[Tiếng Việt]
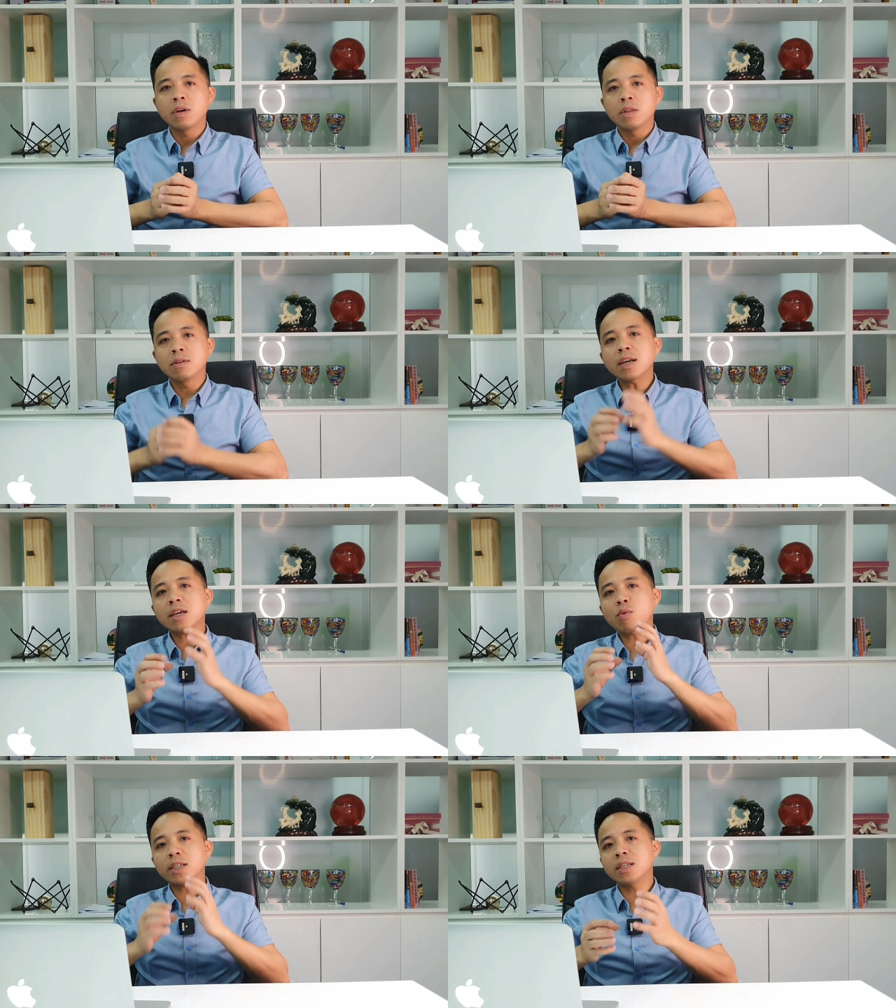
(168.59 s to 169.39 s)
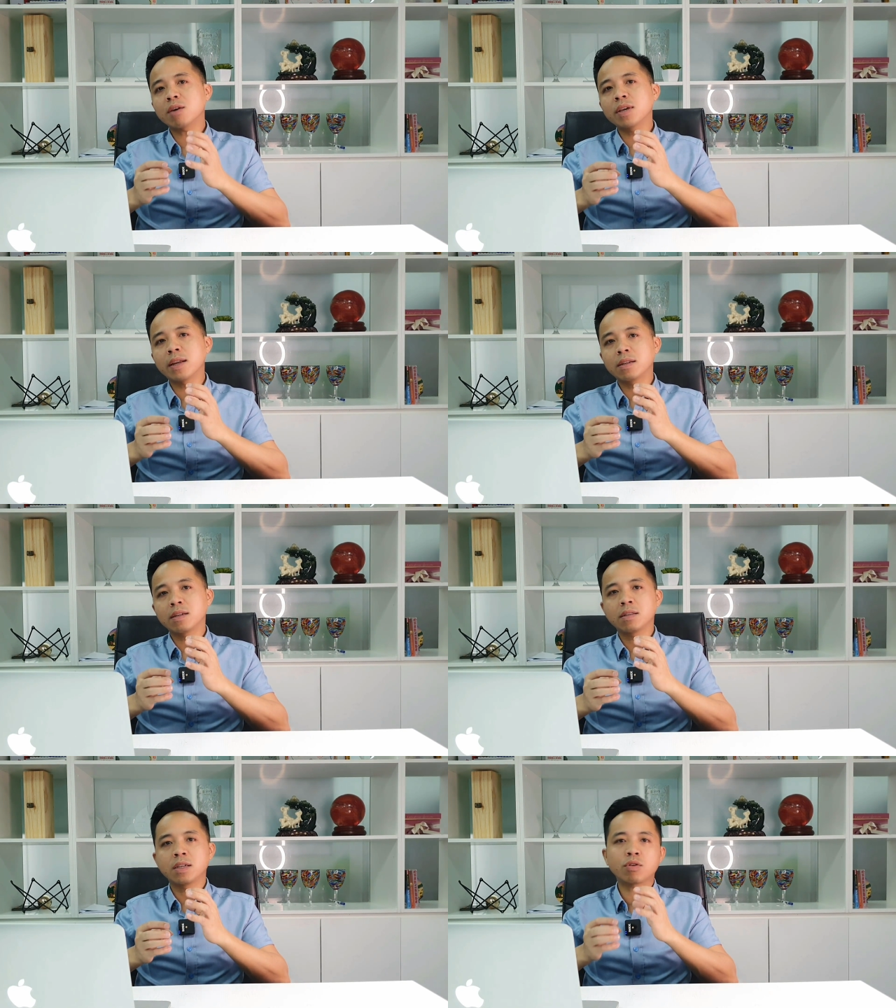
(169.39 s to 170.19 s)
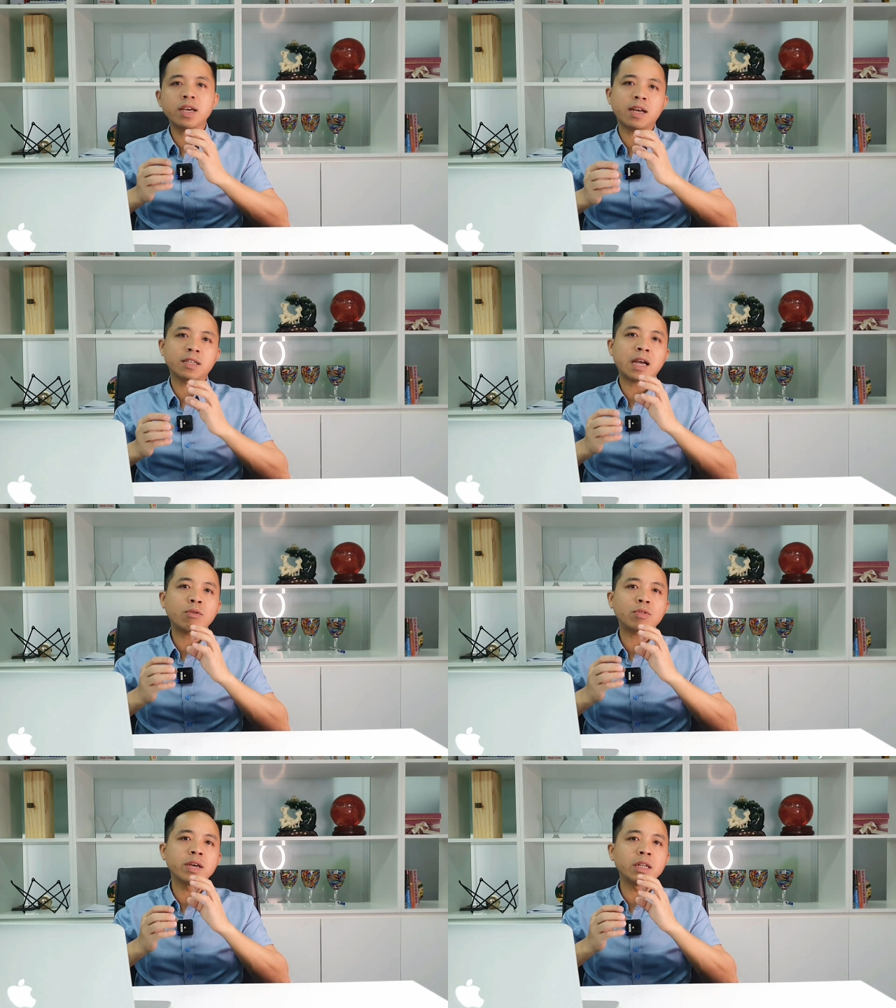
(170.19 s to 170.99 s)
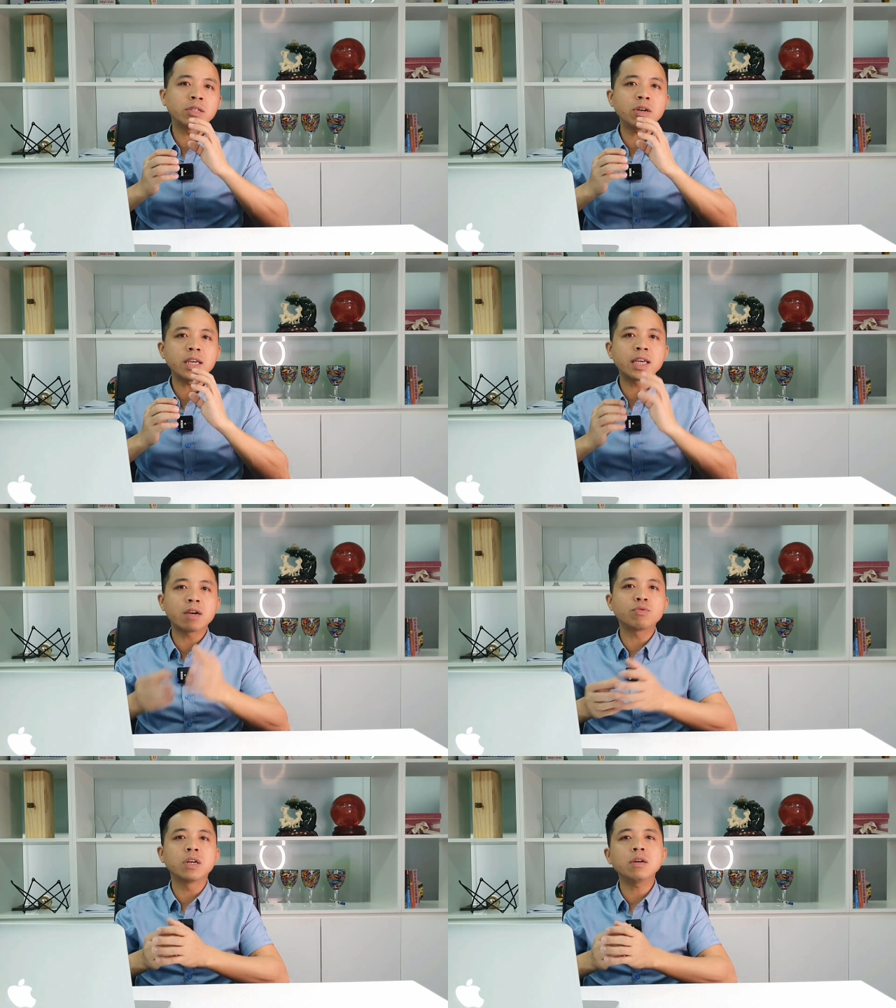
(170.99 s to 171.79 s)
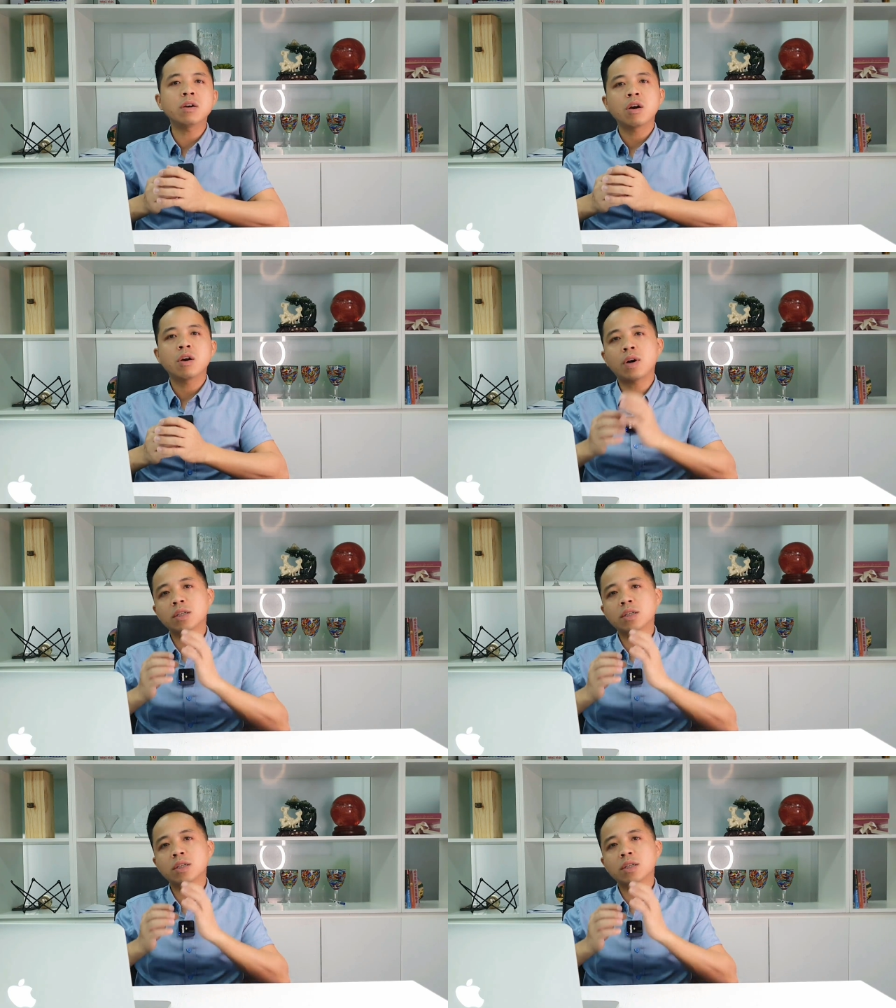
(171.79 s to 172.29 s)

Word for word: Thứ nhất, cái quá trình giao tiền thì có thể là giao tiền trước khi ký công chứng hoặc